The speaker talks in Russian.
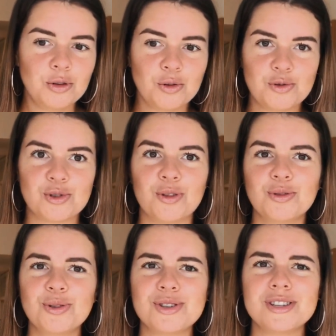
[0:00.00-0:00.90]
но все
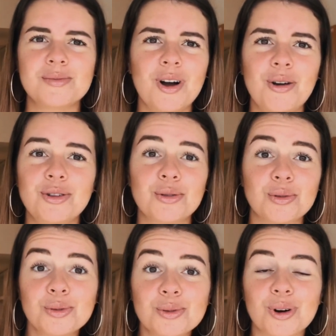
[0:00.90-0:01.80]
равно снимаю
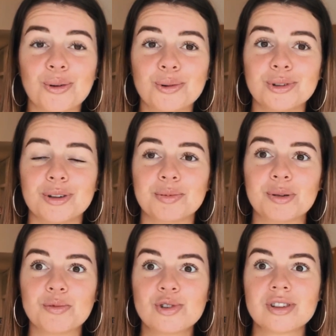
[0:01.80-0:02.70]
ерунду какую-то,
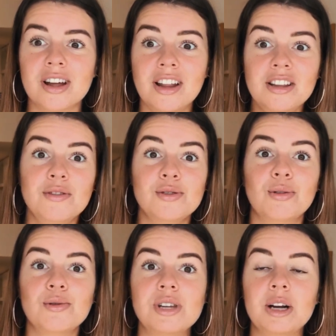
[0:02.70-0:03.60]
потому что она не
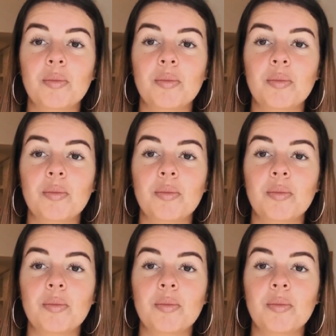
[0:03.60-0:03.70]
ведет людей к